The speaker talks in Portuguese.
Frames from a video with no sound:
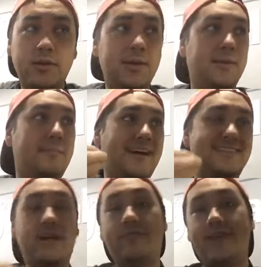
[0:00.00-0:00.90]
mas
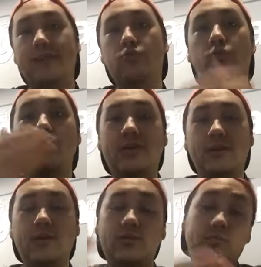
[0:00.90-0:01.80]
é fato o
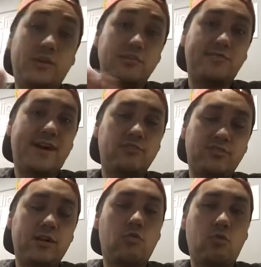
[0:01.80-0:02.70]
que, o que de fato
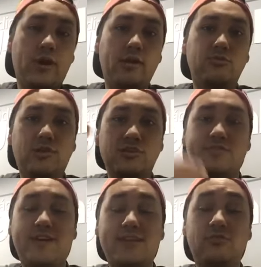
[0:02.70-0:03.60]
está ocorrendo, o que de
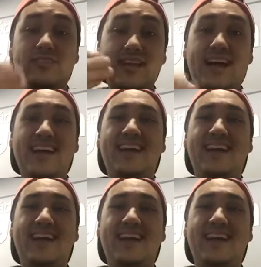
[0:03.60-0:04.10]
fato está